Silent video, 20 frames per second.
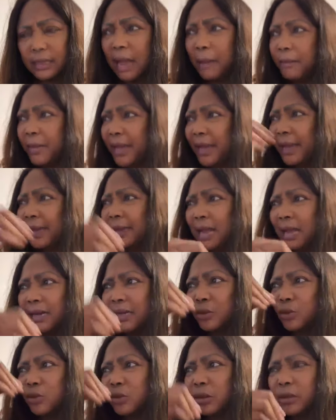Ta mère est dans
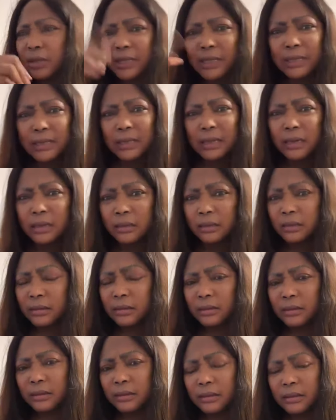les 70 ans.
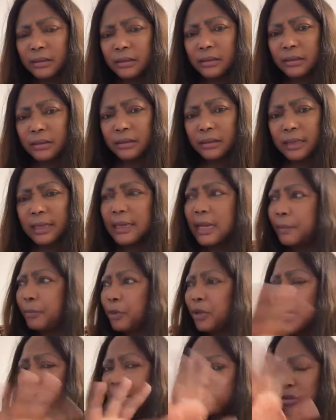Elle n'est
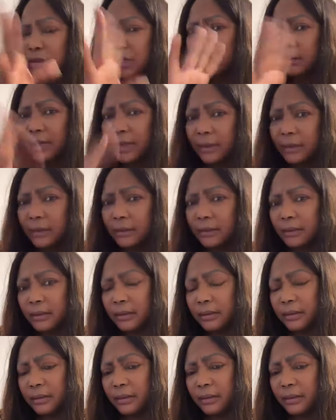plus dans la soixantaine.